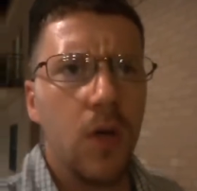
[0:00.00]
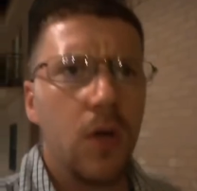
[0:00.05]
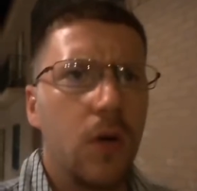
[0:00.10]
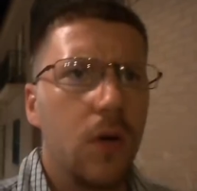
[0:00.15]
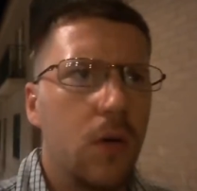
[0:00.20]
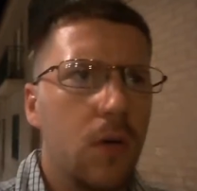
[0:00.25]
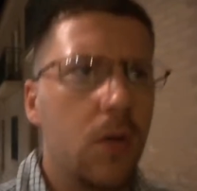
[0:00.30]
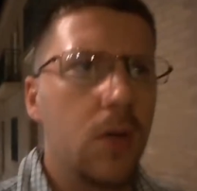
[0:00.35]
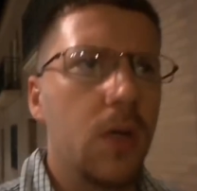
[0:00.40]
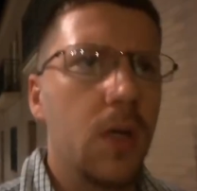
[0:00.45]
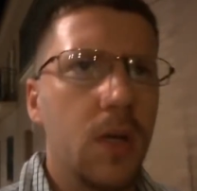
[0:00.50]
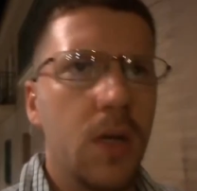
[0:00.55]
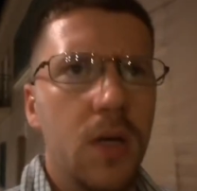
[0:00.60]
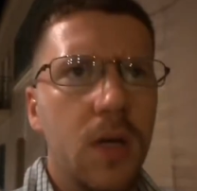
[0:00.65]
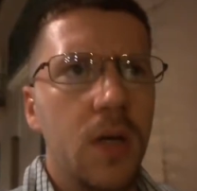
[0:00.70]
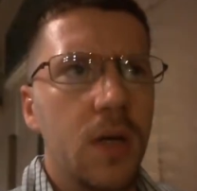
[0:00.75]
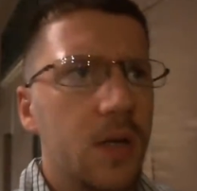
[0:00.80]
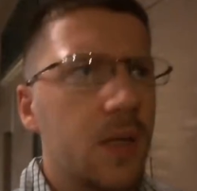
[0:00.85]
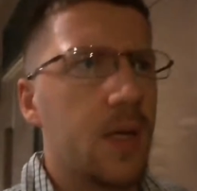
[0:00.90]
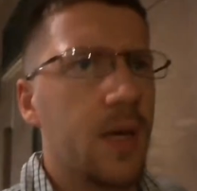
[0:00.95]

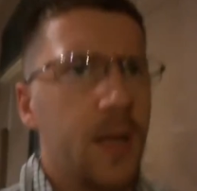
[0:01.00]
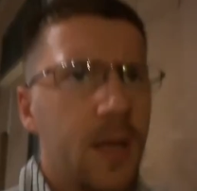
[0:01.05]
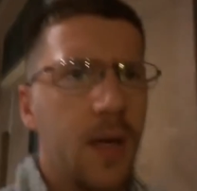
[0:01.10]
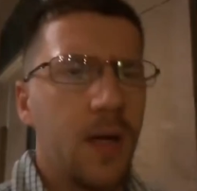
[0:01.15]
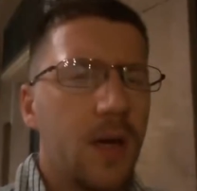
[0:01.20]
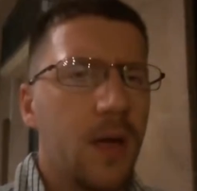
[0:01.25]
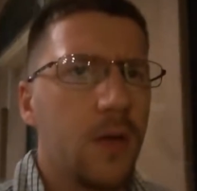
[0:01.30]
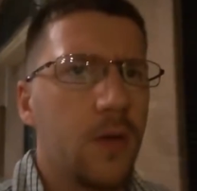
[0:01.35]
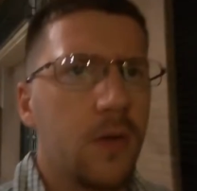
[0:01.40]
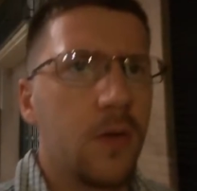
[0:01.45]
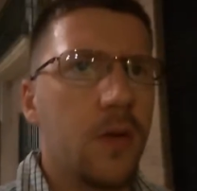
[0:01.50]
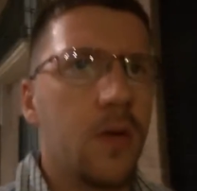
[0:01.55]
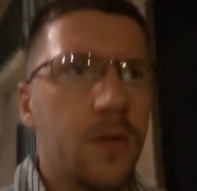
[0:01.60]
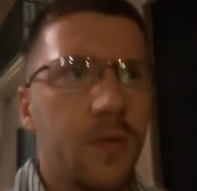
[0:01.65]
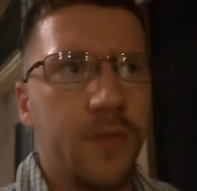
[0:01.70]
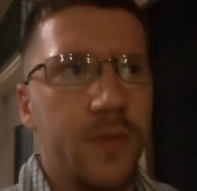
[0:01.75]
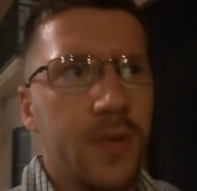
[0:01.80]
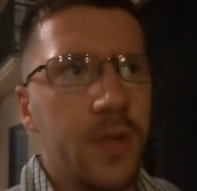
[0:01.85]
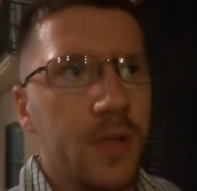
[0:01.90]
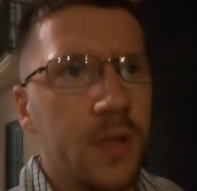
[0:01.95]
oder keine Ahnung,
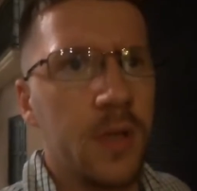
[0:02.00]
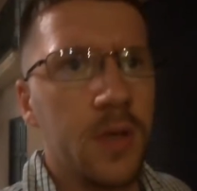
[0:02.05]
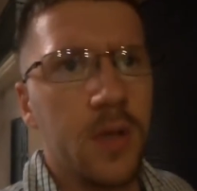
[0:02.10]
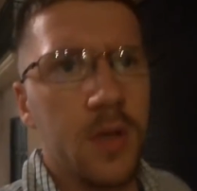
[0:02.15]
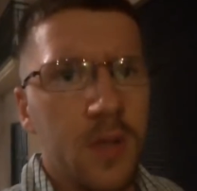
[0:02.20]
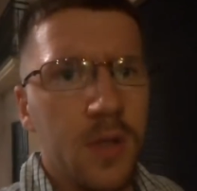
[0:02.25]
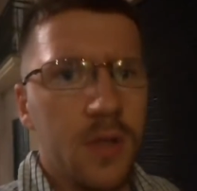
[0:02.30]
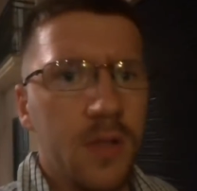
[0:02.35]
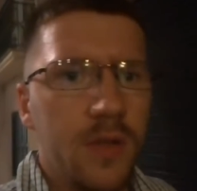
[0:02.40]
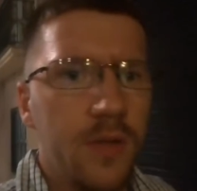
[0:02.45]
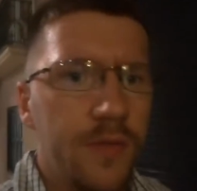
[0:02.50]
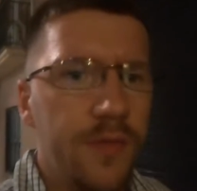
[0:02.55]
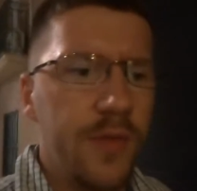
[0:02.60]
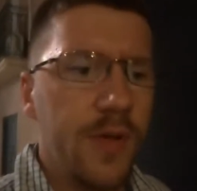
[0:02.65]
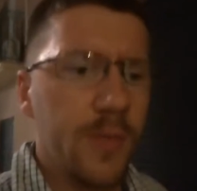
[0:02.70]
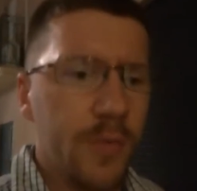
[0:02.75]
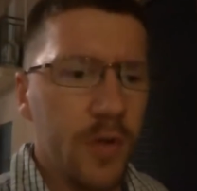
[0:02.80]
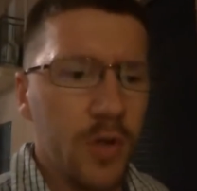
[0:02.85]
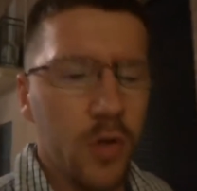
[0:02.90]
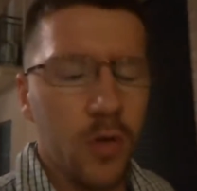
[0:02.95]
irgendwie die
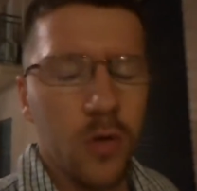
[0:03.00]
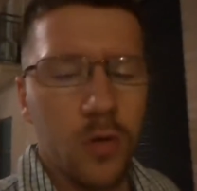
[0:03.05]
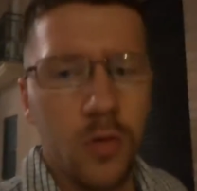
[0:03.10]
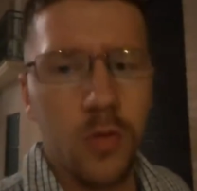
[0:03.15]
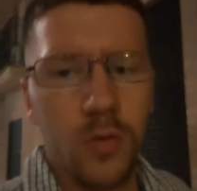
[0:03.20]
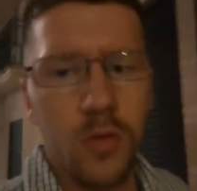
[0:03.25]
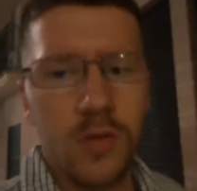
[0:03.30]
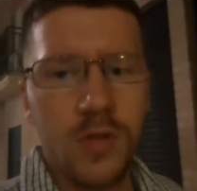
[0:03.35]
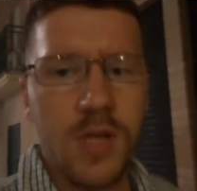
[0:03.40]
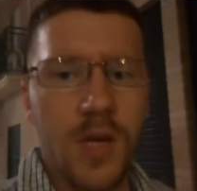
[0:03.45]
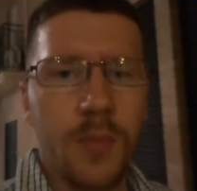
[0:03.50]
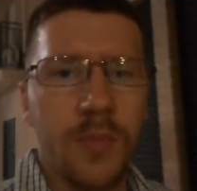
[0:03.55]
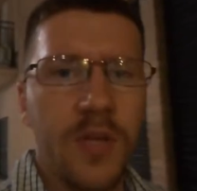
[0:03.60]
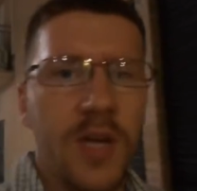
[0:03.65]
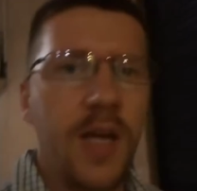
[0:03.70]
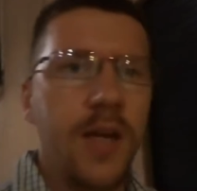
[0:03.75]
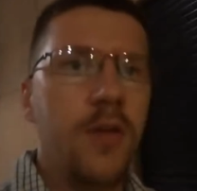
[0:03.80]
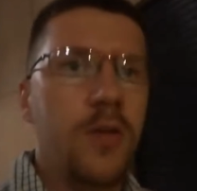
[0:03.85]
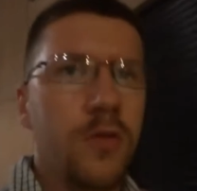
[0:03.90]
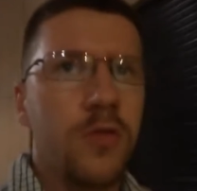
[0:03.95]

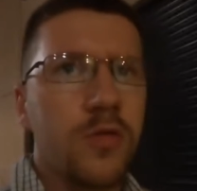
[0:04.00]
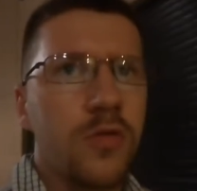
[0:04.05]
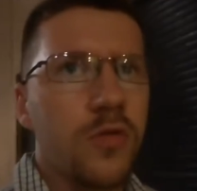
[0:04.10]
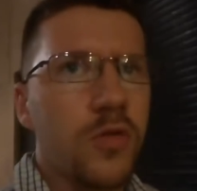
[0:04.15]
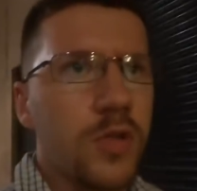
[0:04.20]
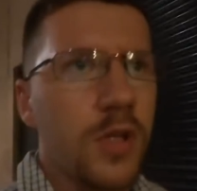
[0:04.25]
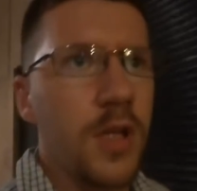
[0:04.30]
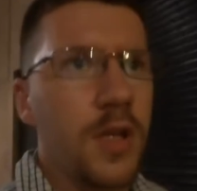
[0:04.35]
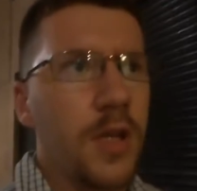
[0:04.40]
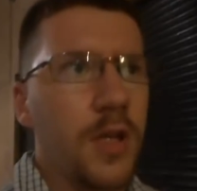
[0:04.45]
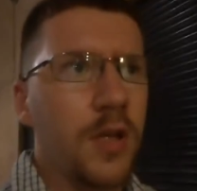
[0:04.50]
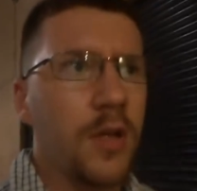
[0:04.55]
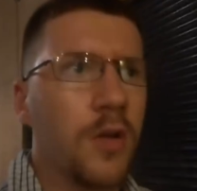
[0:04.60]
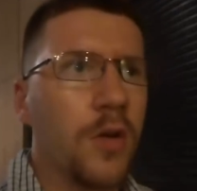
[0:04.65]
Firmengründungsabteilung zuständig.